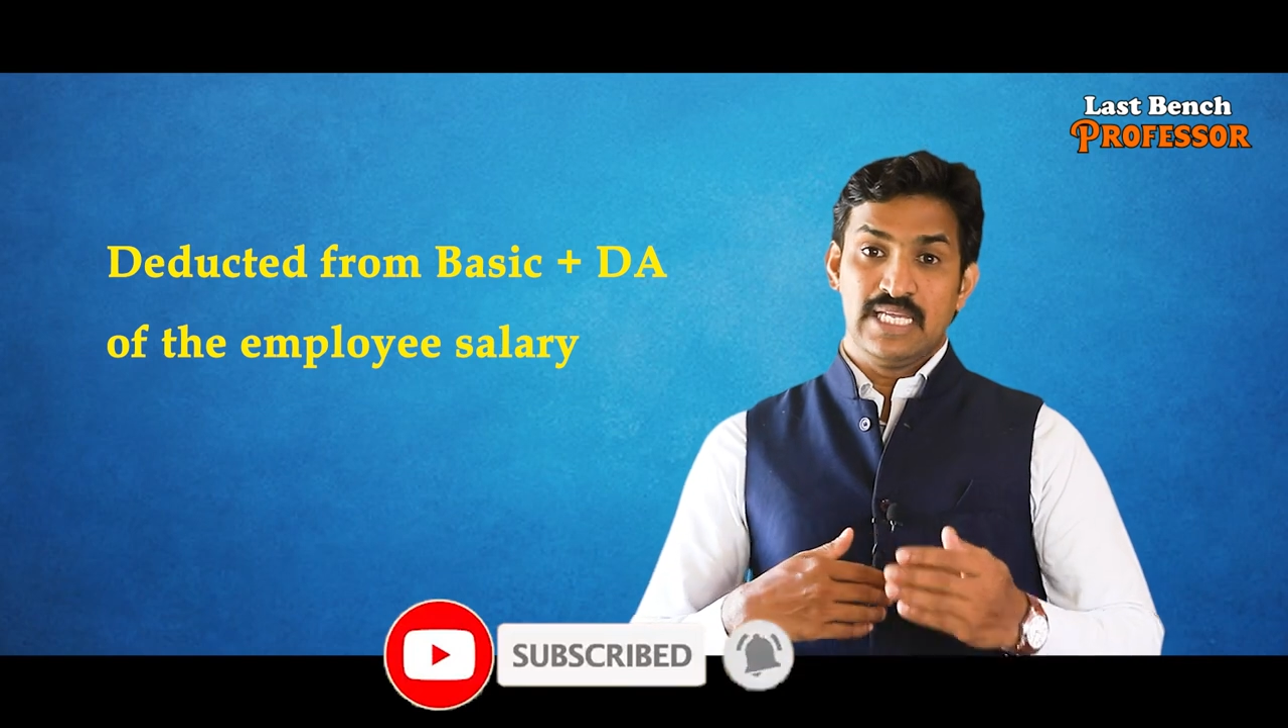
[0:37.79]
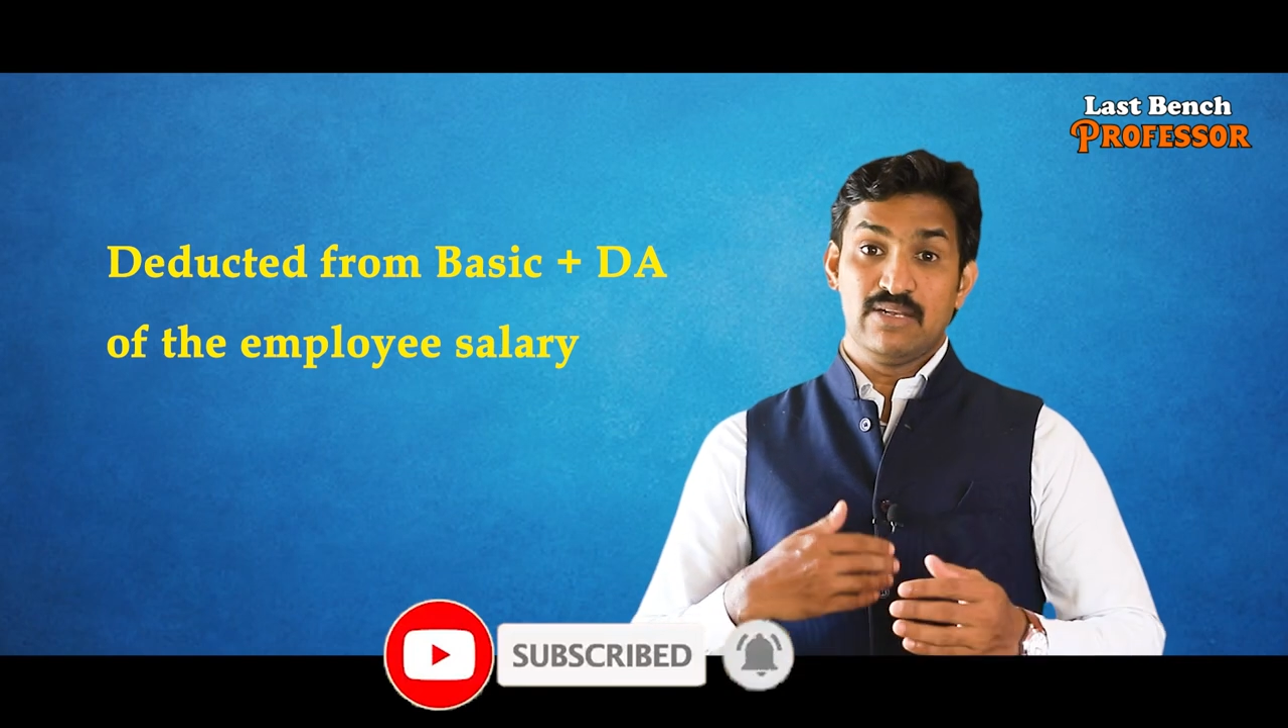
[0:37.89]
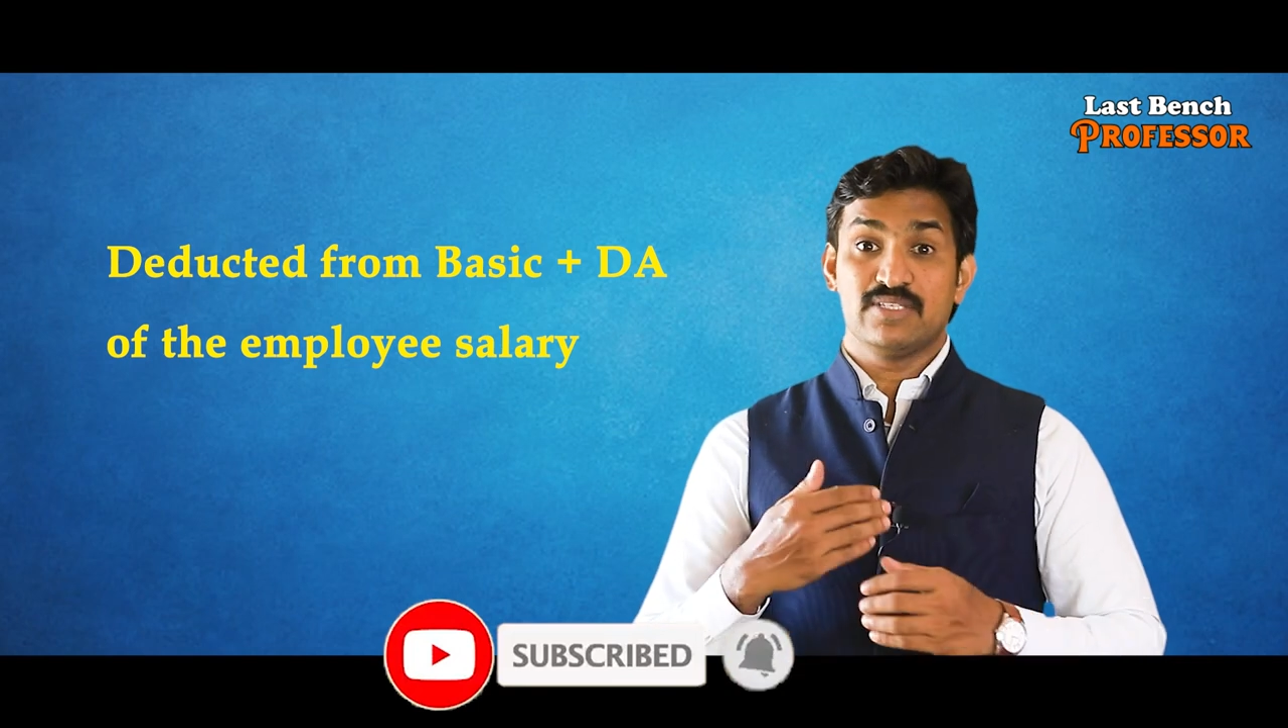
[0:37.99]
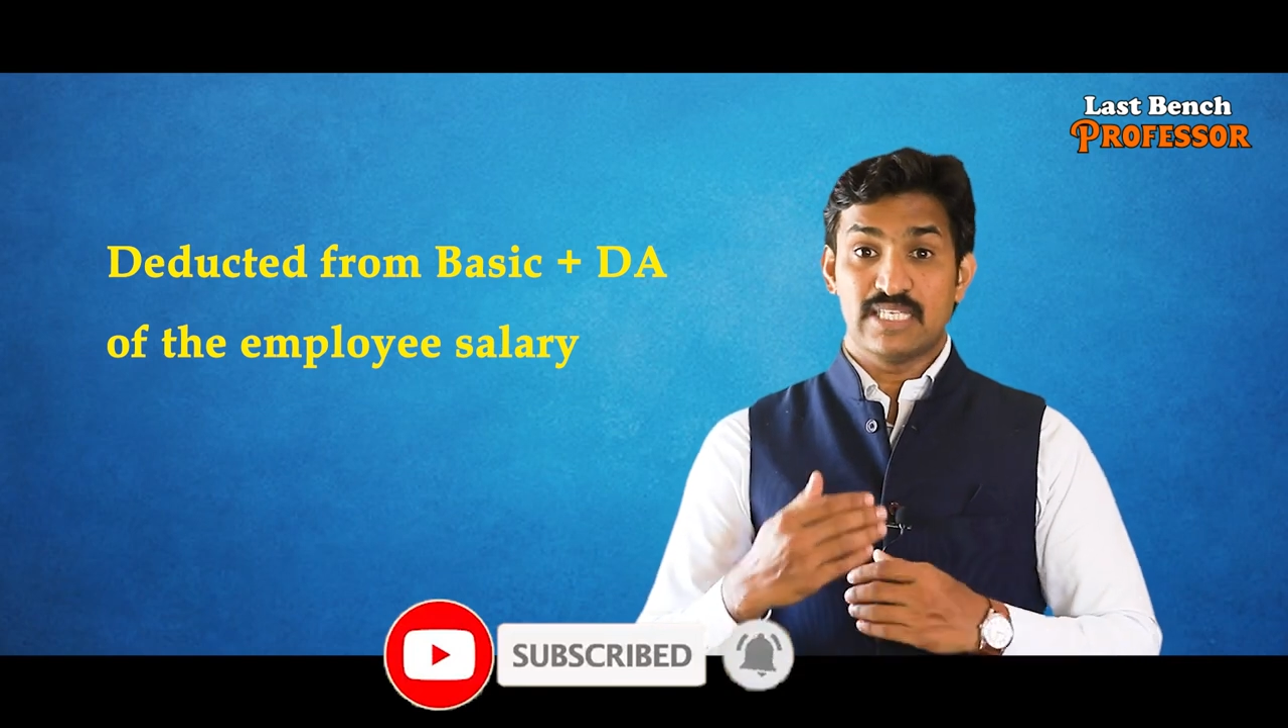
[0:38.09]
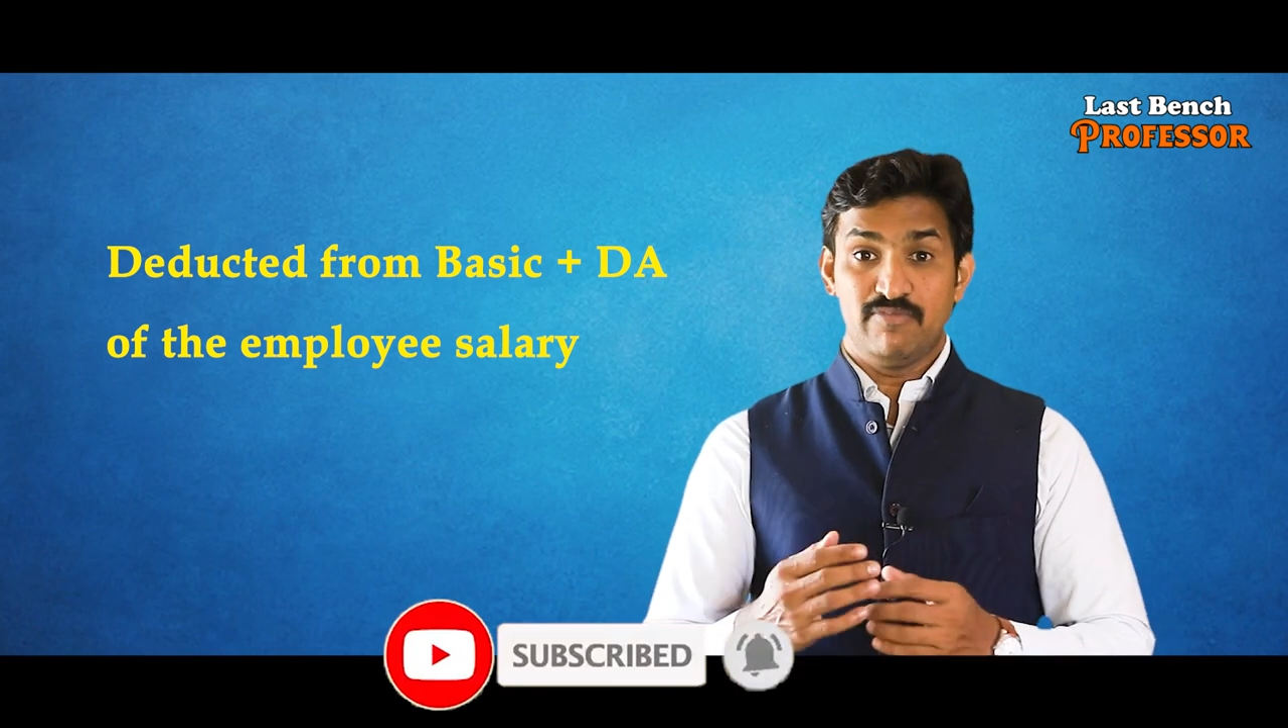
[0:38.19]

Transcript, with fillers: இல்லை வந்து